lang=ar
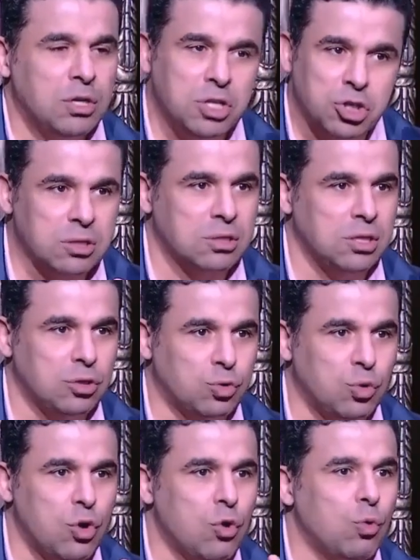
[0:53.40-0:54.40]
دي
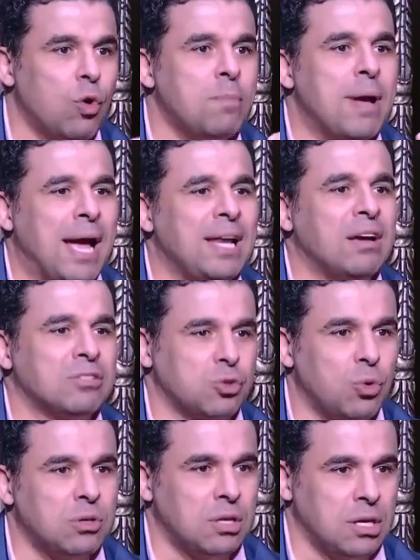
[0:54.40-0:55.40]
شخصيته وهم اهلي
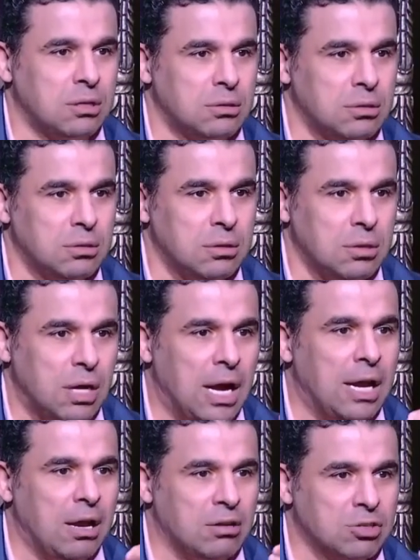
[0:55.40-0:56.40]
اسوان كده
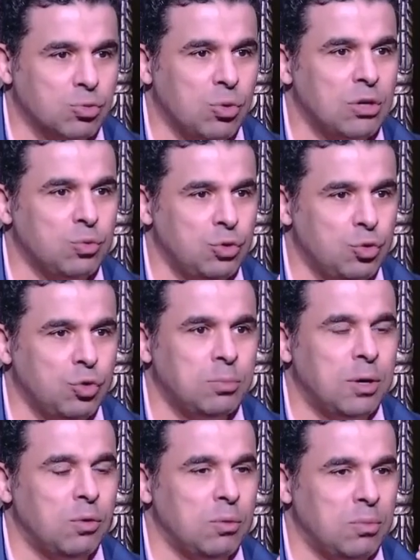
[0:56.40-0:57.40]
اهل اسوان
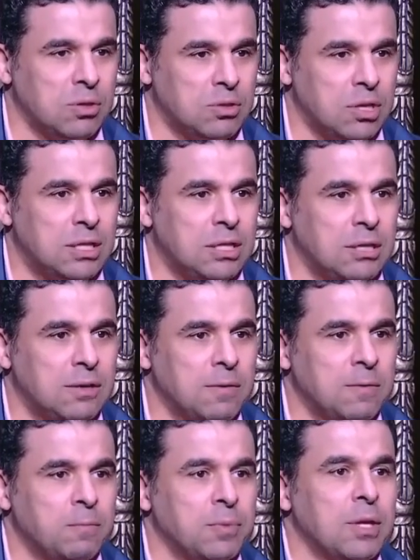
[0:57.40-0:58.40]
والنوبه والمنطقه دي والاطيب